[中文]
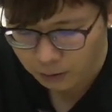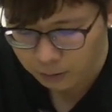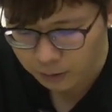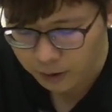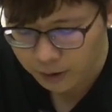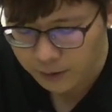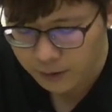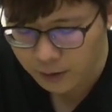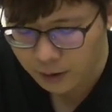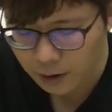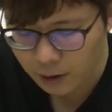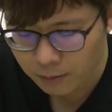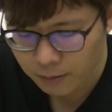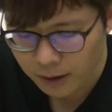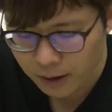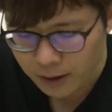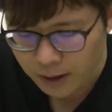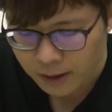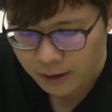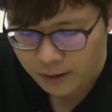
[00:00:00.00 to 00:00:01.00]
哦，都可以知道
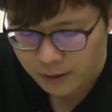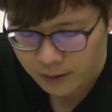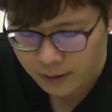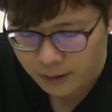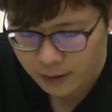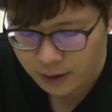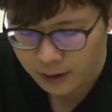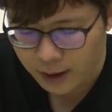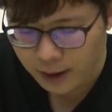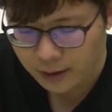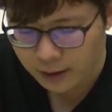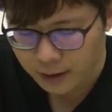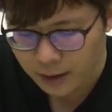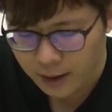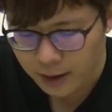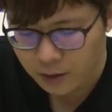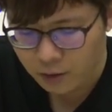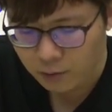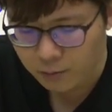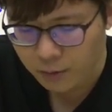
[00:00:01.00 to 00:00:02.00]
嘛。西卡
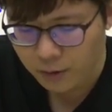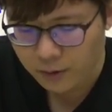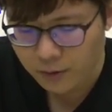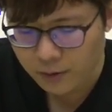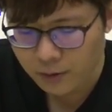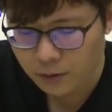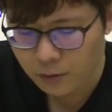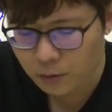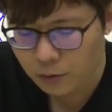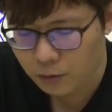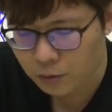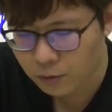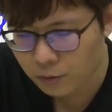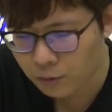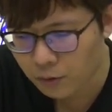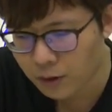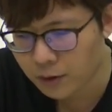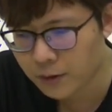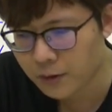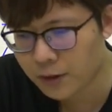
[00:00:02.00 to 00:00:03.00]
奈就表示，
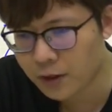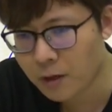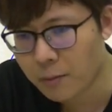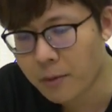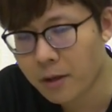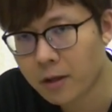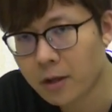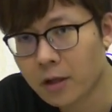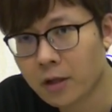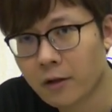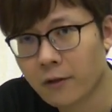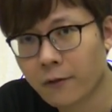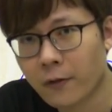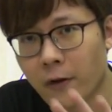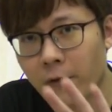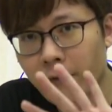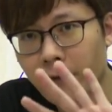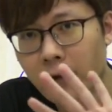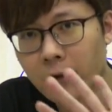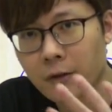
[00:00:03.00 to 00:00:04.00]
除了前面那个
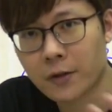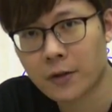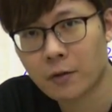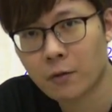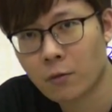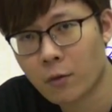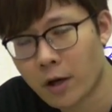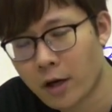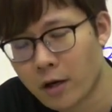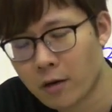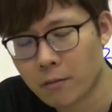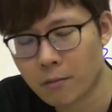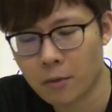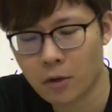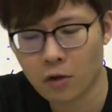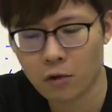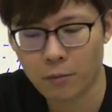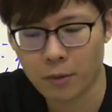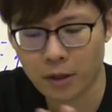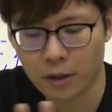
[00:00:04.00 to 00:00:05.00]
方法之外，
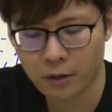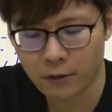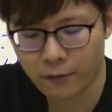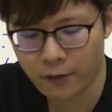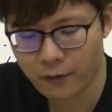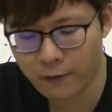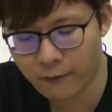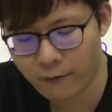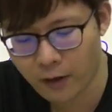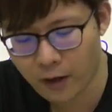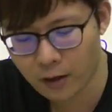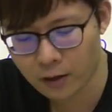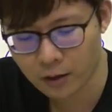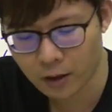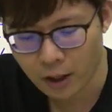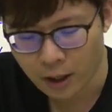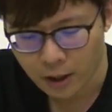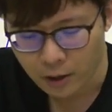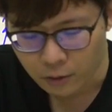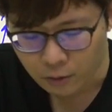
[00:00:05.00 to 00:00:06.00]
没有别的方法
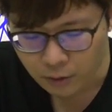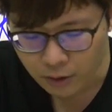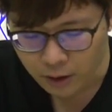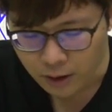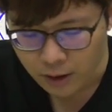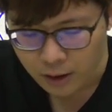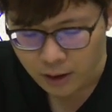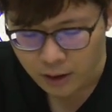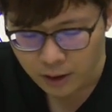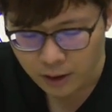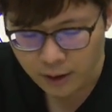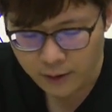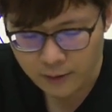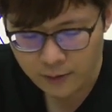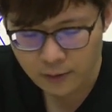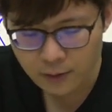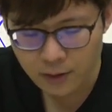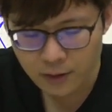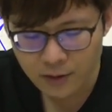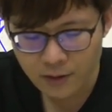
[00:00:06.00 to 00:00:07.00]
了。所以应该
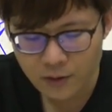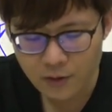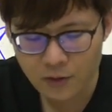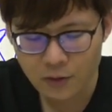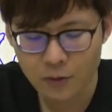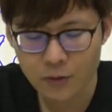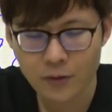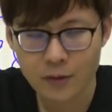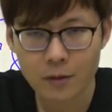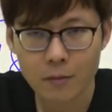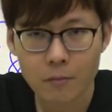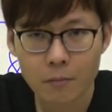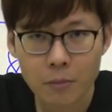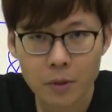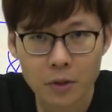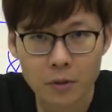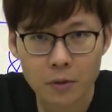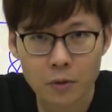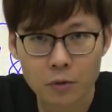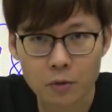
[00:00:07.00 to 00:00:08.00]
是那个时候生
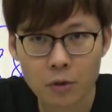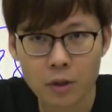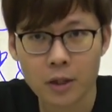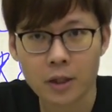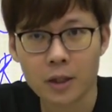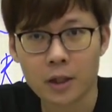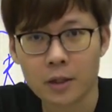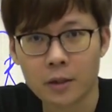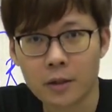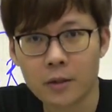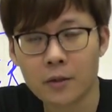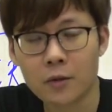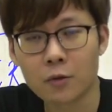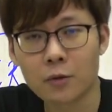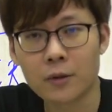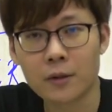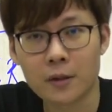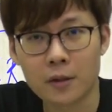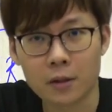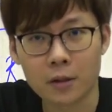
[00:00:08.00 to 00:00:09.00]
病，所以一定
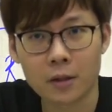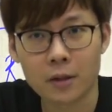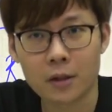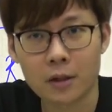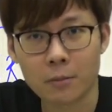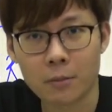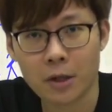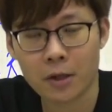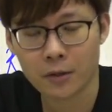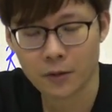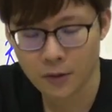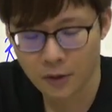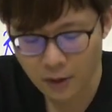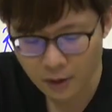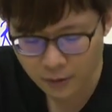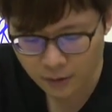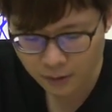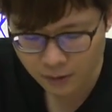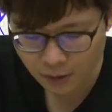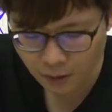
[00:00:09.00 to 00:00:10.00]
就只能怎么样，
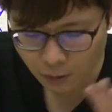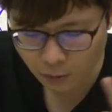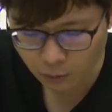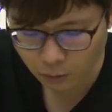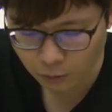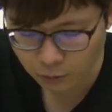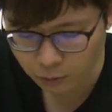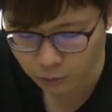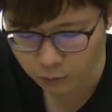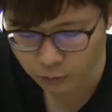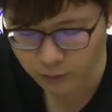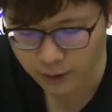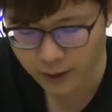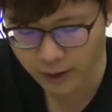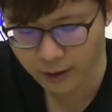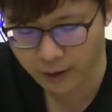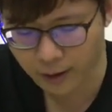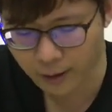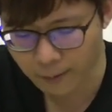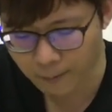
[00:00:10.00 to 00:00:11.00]
减少工作
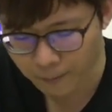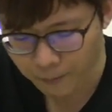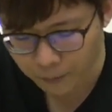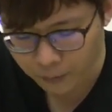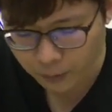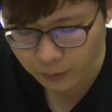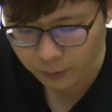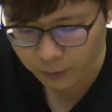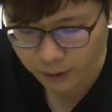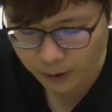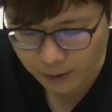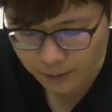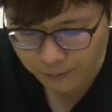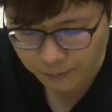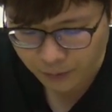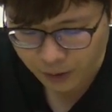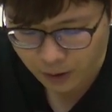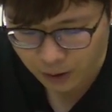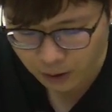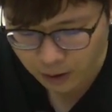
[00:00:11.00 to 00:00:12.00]
量啊，对不对？
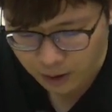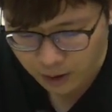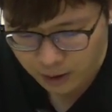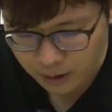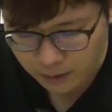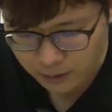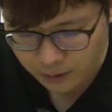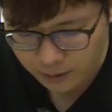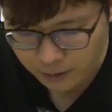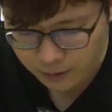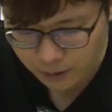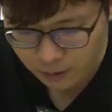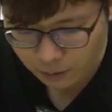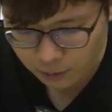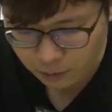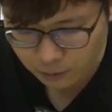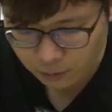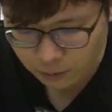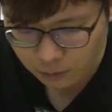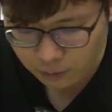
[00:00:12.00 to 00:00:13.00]
好，减
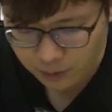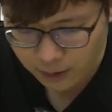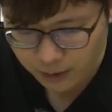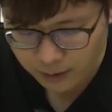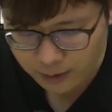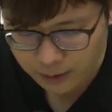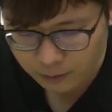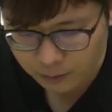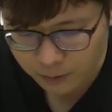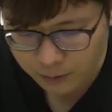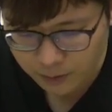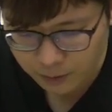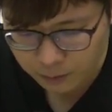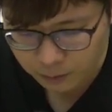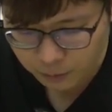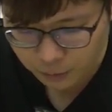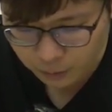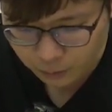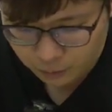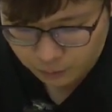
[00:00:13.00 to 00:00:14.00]
少工作量，怎么会是
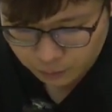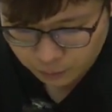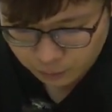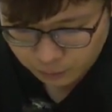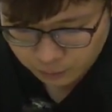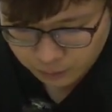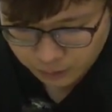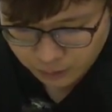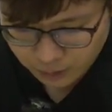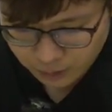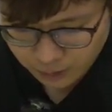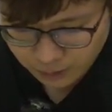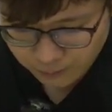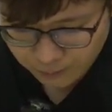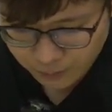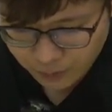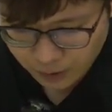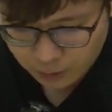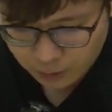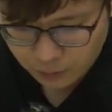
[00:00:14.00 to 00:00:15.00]
不工作呢？
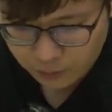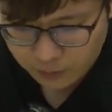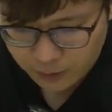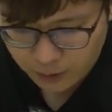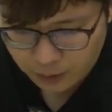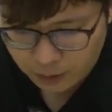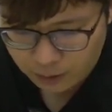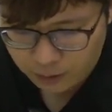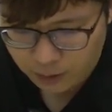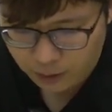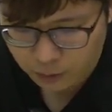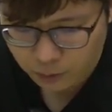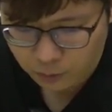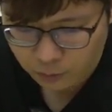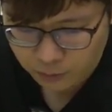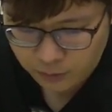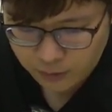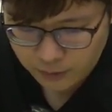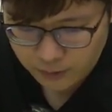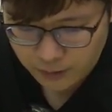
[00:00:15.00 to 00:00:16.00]
好，首先好，你要
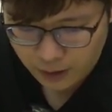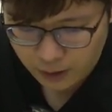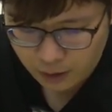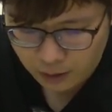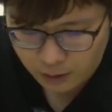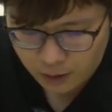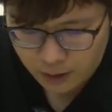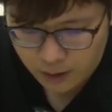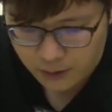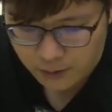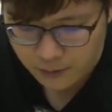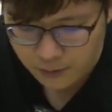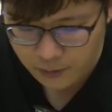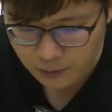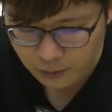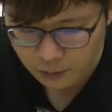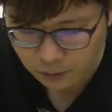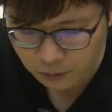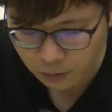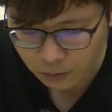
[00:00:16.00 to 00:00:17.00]
注意一下哈，
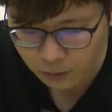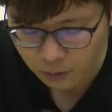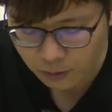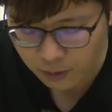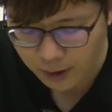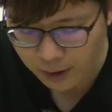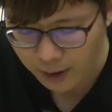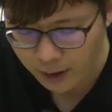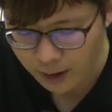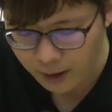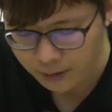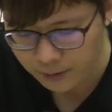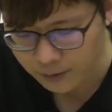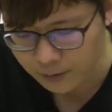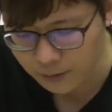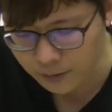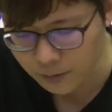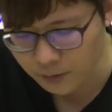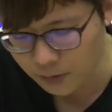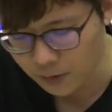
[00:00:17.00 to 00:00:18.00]
洗过多黑拉
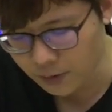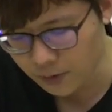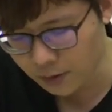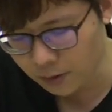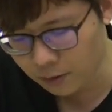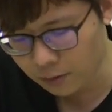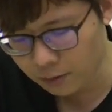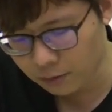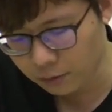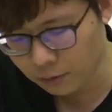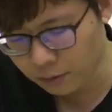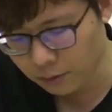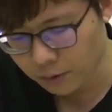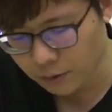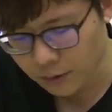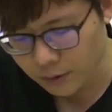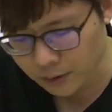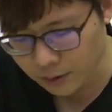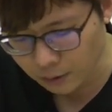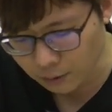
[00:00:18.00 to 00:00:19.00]
屎是减少工
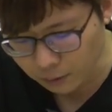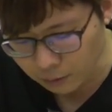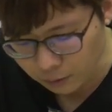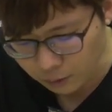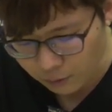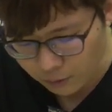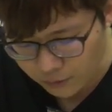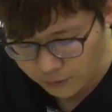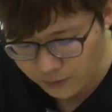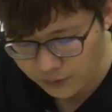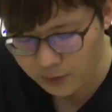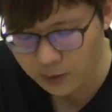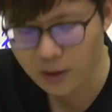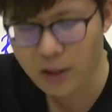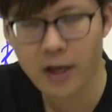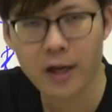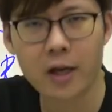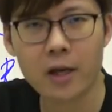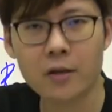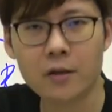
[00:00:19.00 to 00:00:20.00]
作，洗过多
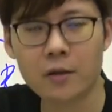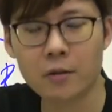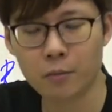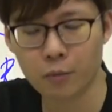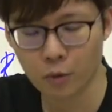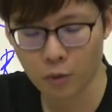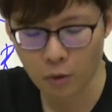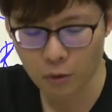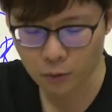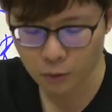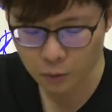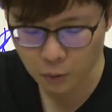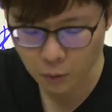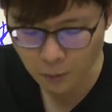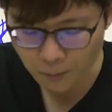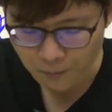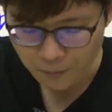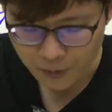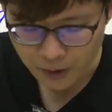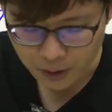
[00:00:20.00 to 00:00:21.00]
洗奈是不工
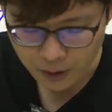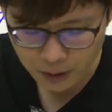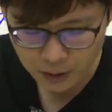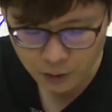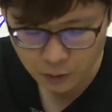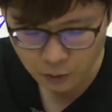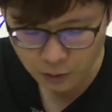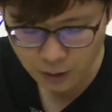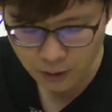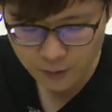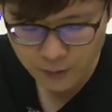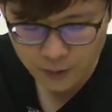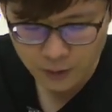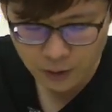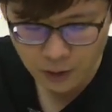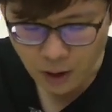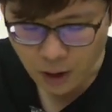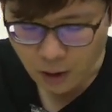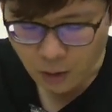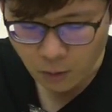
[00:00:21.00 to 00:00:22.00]
作。那你说老
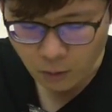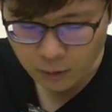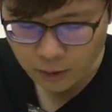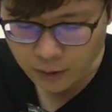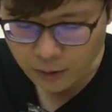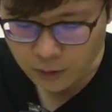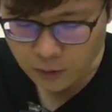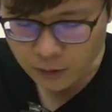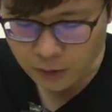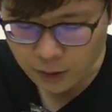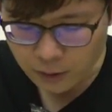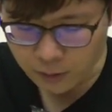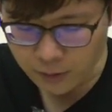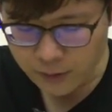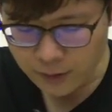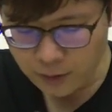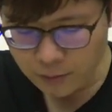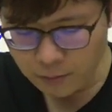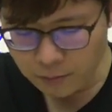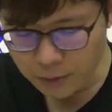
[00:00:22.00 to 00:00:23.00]
师，我那个时候因
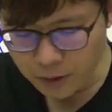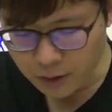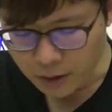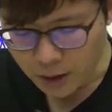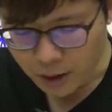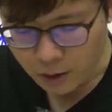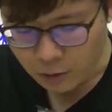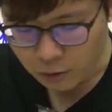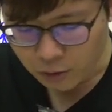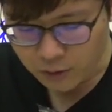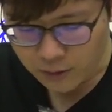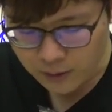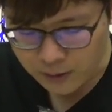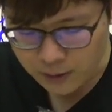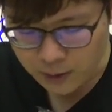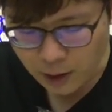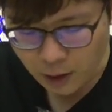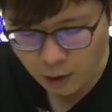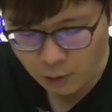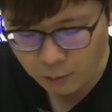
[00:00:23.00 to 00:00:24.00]
为生病，所以
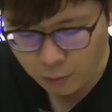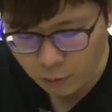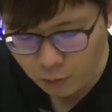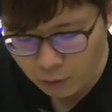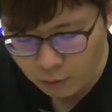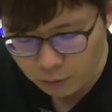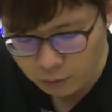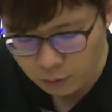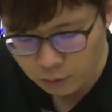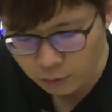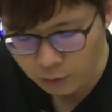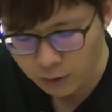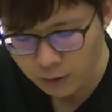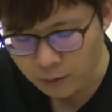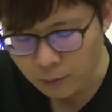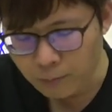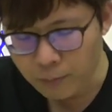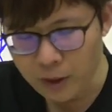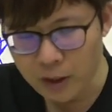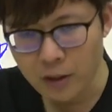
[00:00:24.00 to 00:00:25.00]
只好不工作
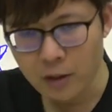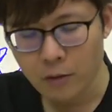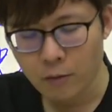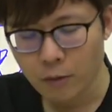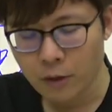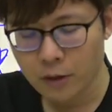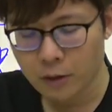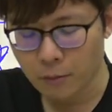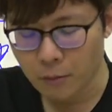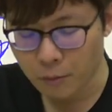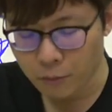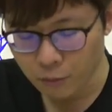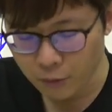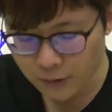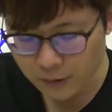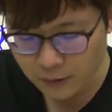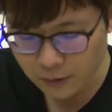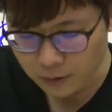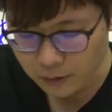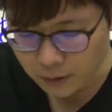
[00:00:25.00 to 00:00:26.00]
了。B 为什么
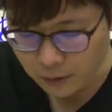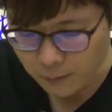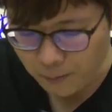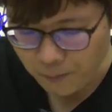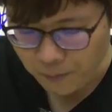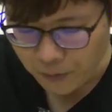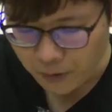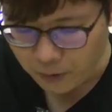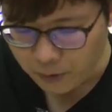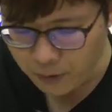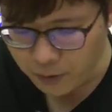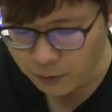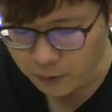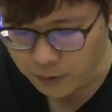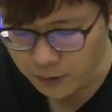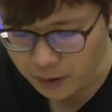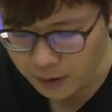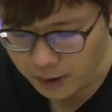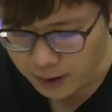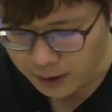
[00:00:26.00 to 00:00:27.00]
不洗呢？因为
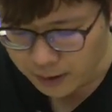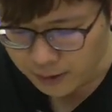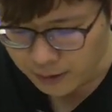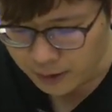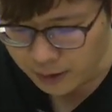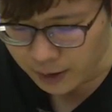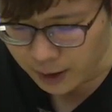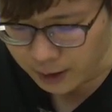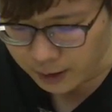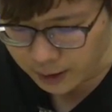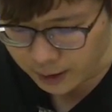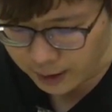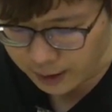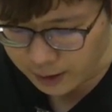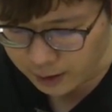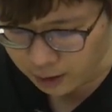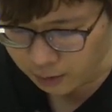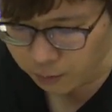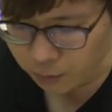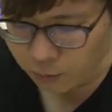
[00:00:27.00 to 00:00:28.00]
首先西卡
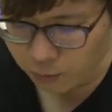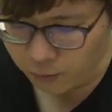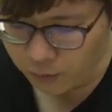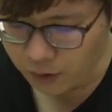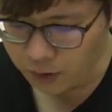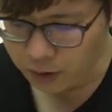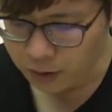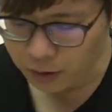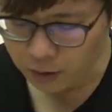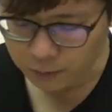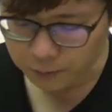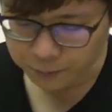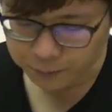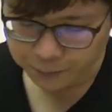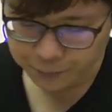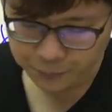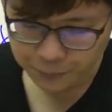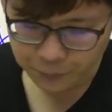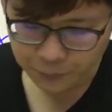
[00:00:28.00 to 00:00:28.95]
奈这个部分哈。